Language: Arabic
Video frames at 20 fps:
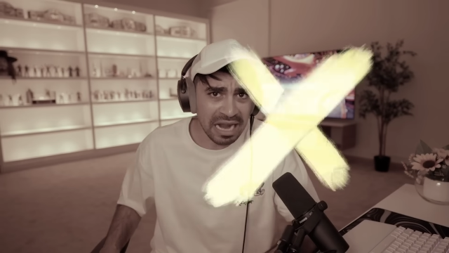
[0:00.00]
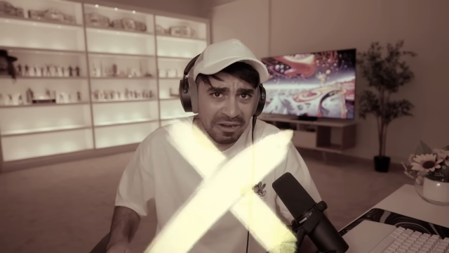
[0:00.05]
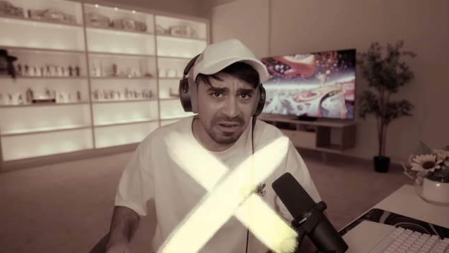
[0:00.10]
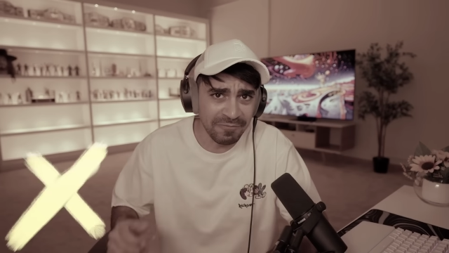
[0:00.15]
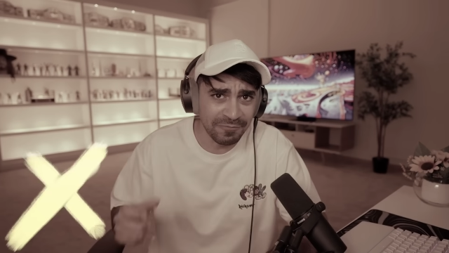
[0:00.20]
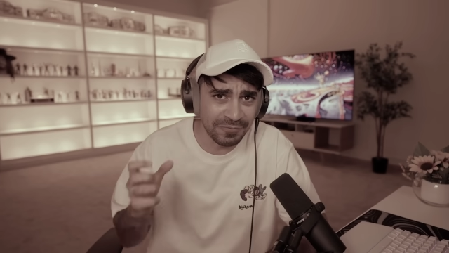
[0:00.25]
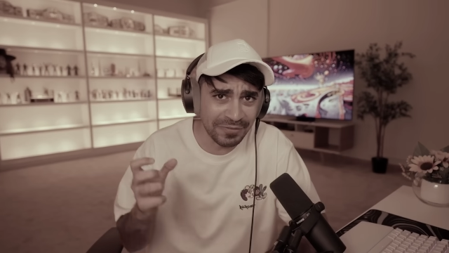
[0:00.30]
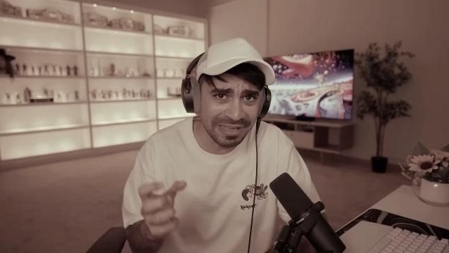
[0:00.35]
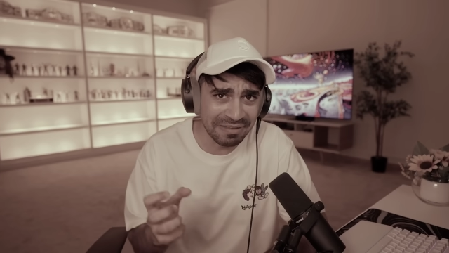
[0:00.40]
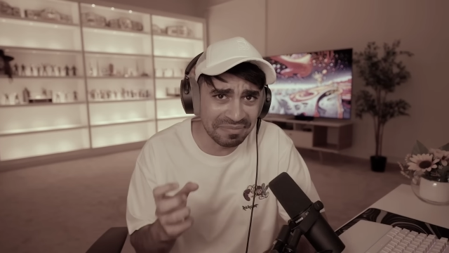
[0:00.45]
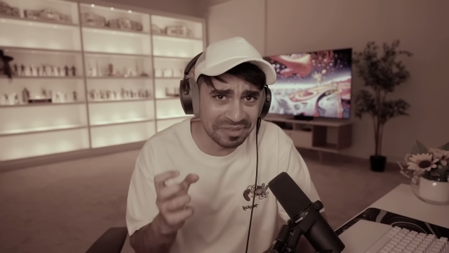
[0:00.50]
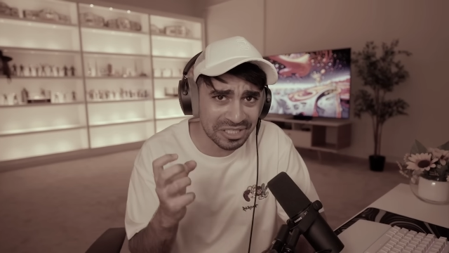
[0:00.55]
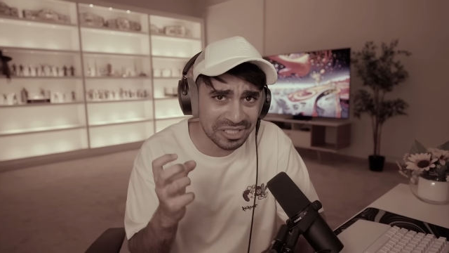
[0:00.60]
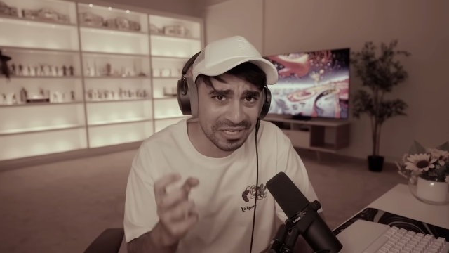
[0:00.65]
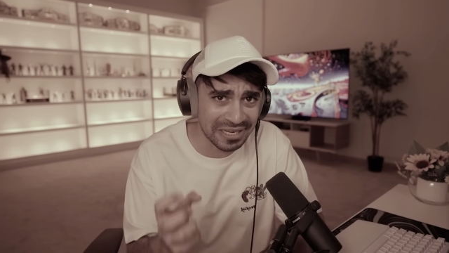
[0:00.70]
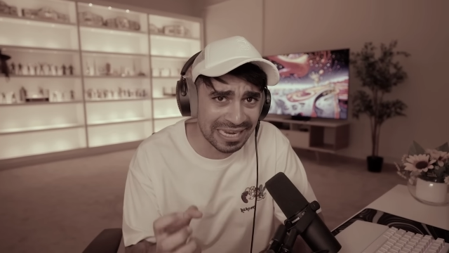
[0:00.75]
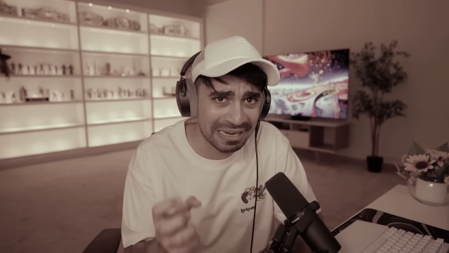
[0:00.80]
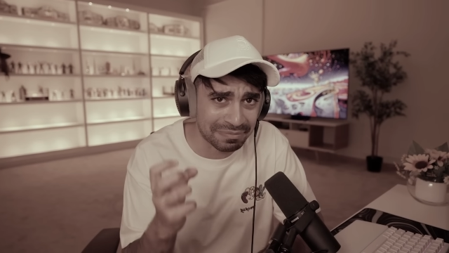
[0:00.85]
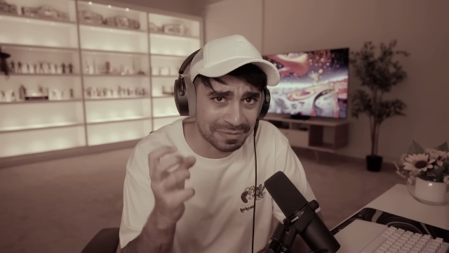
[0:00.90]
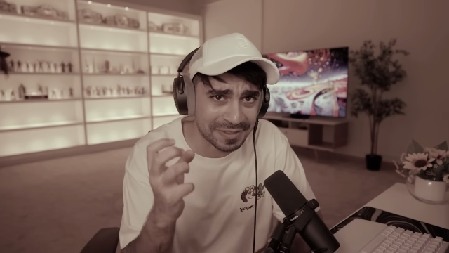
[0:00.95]
لكن في
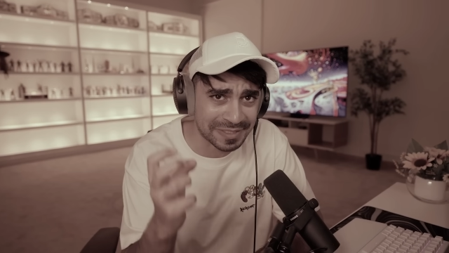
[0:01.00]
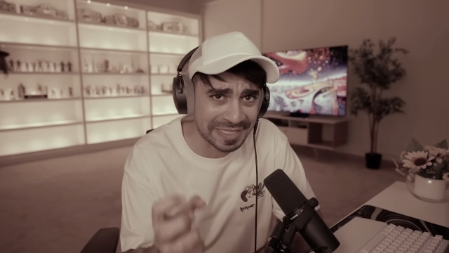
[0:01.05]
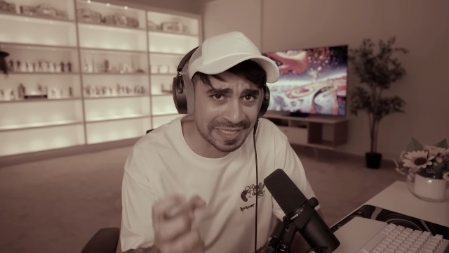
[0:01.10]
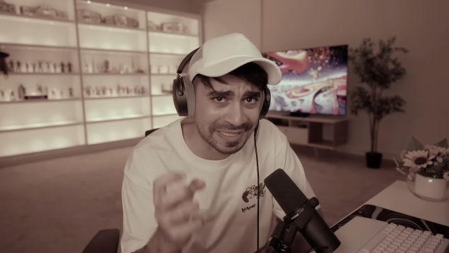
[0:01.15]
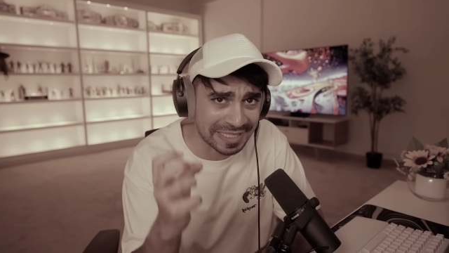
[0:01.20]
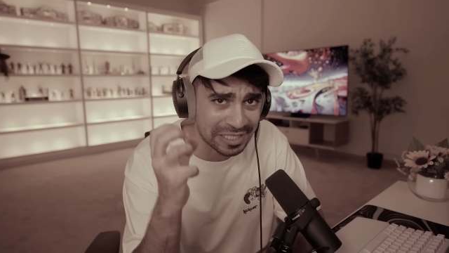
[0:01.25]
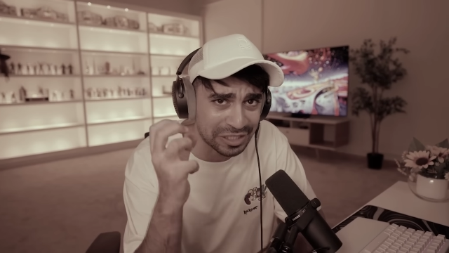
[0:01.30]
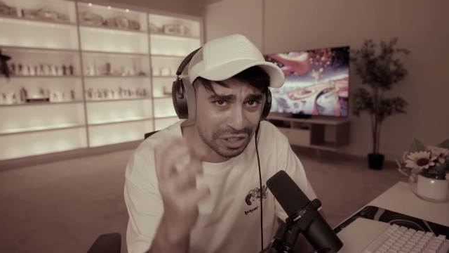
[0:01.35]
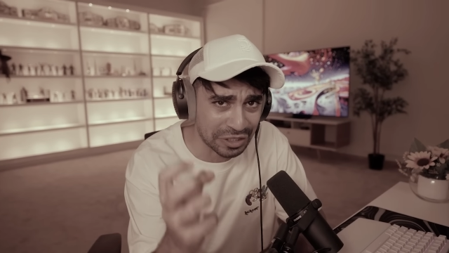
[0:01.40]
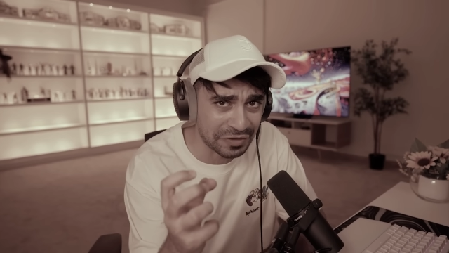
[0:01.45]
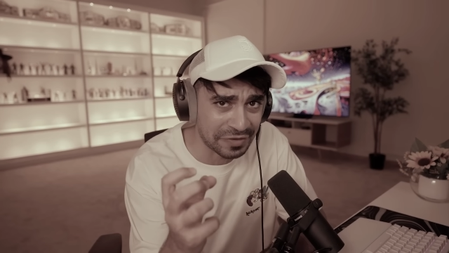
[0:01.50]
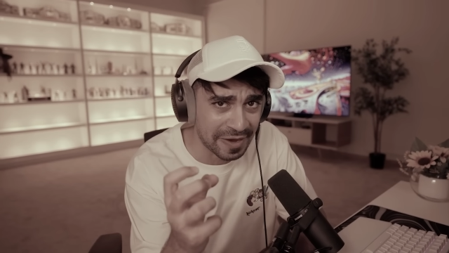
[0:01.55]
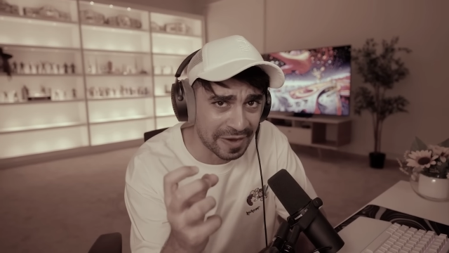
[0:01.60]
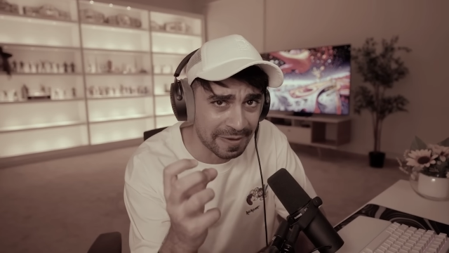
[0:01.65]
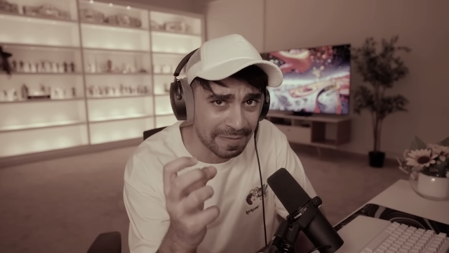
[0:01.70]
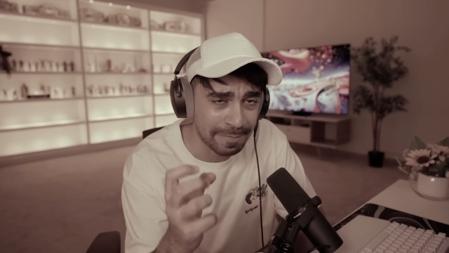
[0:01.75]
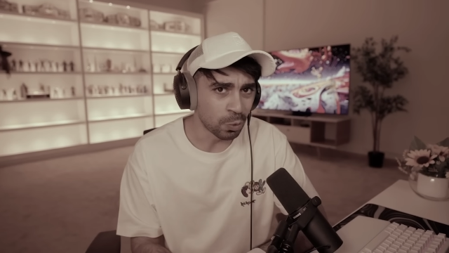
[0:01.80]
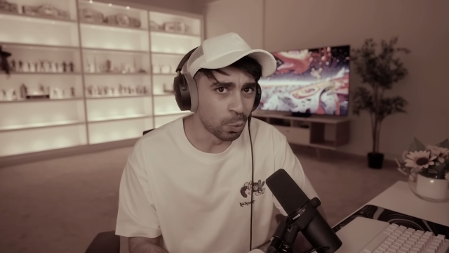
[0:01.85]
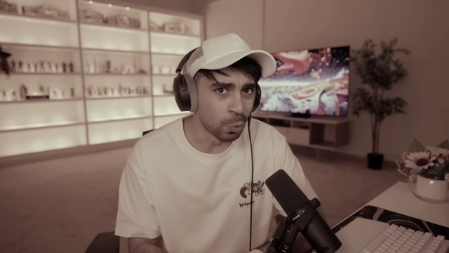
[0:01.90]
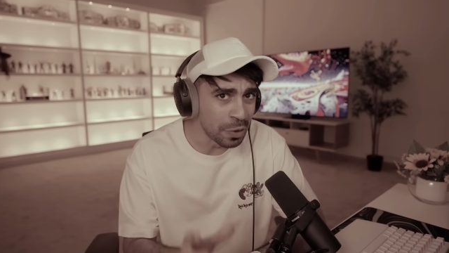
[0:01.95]
مشكله بسيطه جدا،
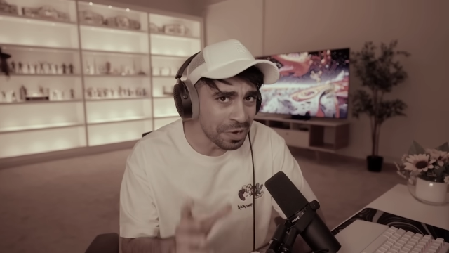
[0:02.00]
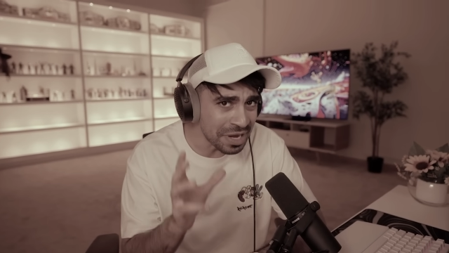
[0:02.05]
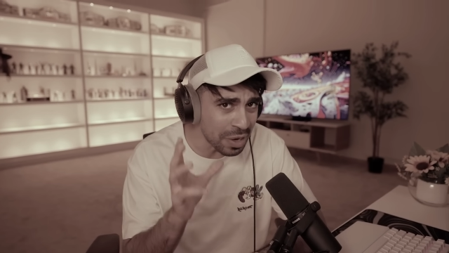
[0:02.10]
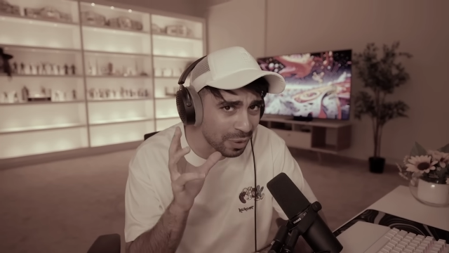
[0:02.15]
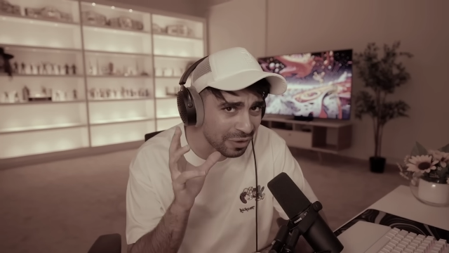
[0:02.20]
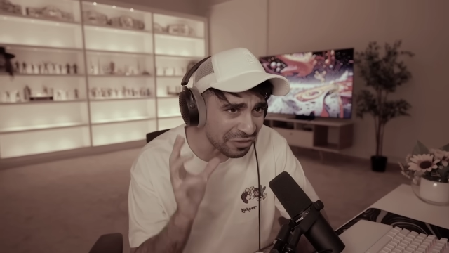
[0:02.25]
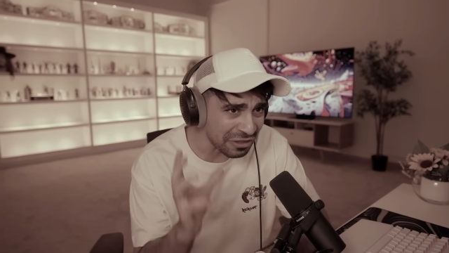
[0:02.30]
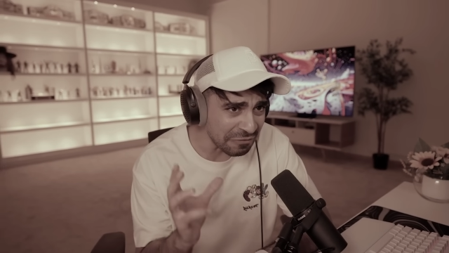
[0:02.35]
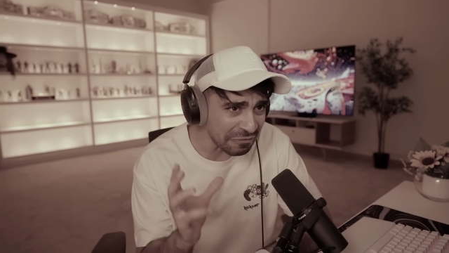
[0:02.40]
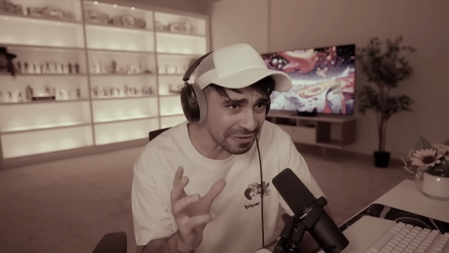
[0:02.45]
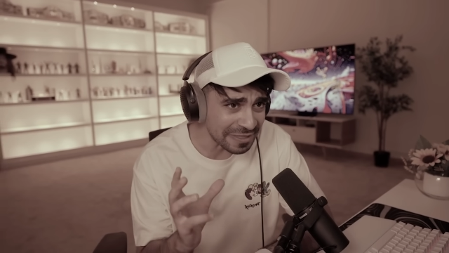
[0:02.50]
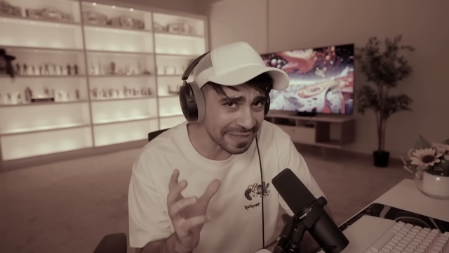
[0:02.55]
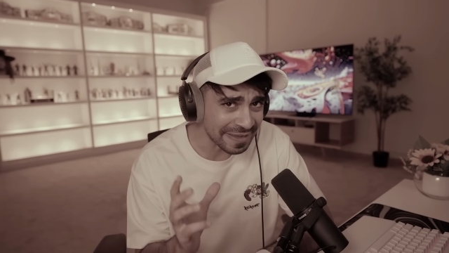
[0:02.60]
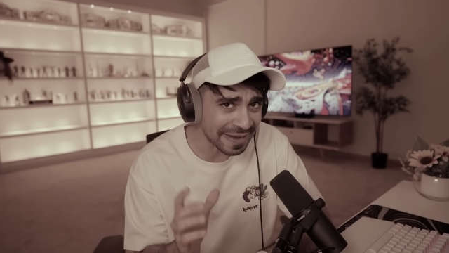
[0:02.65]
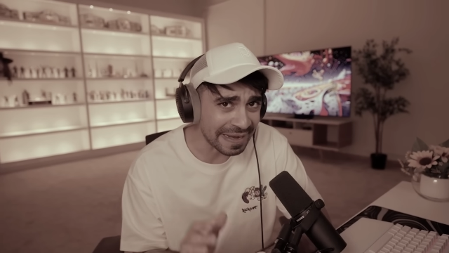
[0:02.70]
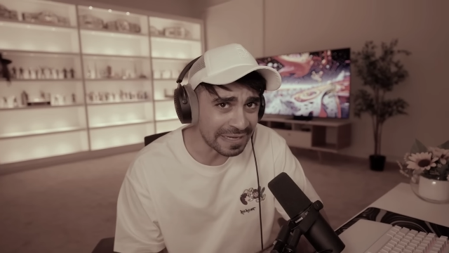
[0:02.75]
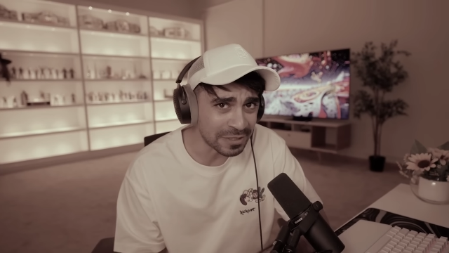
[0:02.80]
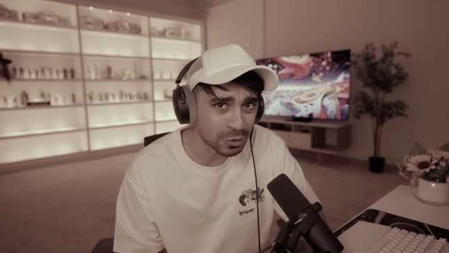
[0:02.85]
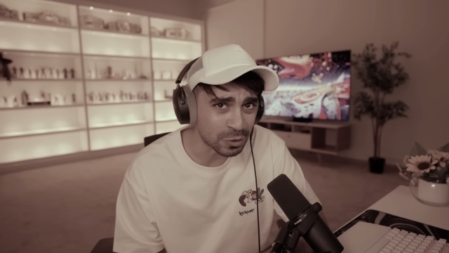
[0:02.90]
هو ان وظيفتي راح